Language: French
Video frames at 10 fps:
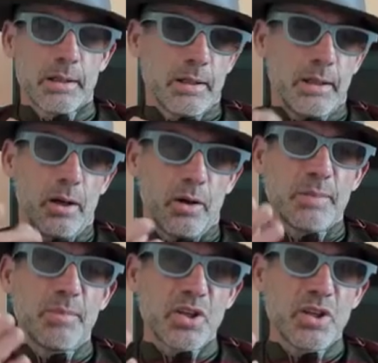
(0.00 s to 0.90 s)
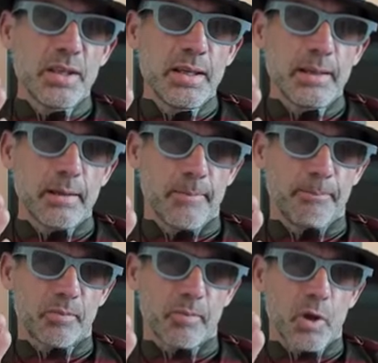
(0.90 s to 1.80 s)
Alors imaginez
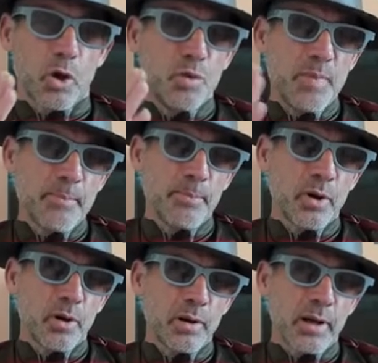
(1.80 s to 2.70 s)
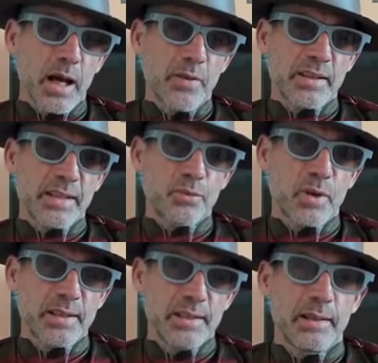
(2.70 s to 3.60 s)
le même plan avec cette
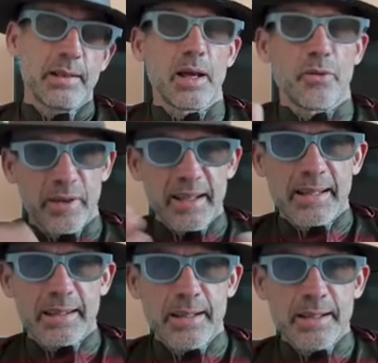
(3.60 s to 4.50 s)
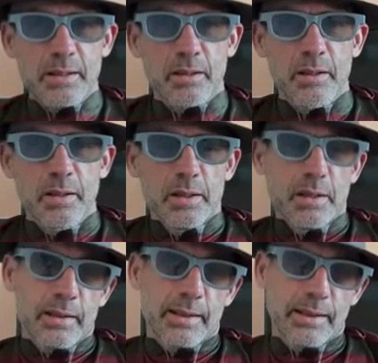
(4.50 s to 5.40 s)
fois-ci la vraie actrice
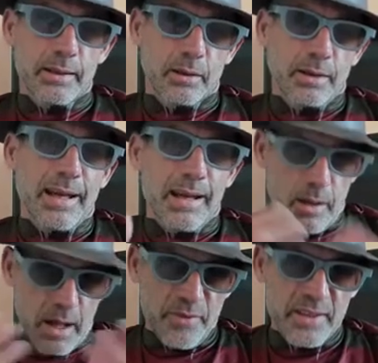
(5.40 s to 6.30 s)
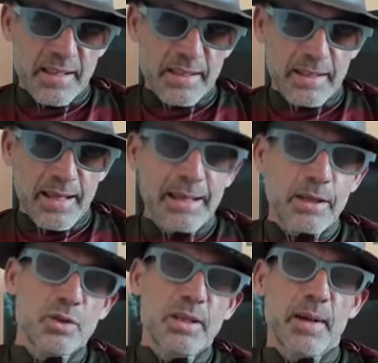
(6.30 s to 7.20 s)
à vitesse réelle qui se
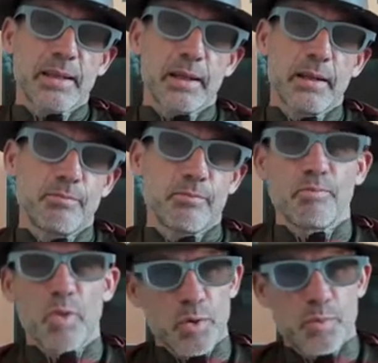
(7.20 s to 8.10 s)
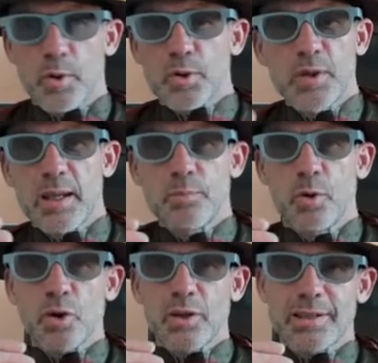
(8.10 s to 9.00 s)
débattrait. Je pense honnêtement
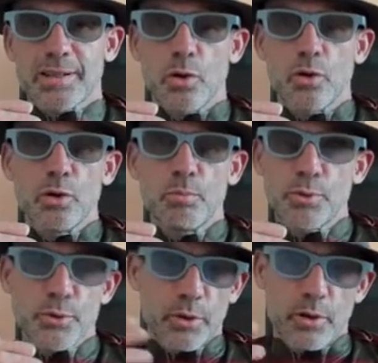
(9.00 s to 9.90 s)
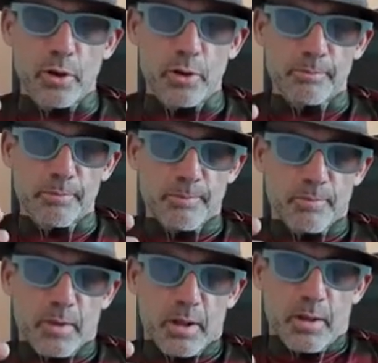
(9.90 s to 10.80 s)
que ça a eu plus de gueule.
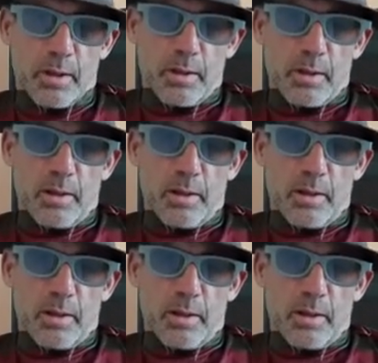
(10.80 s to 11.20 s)
Il y a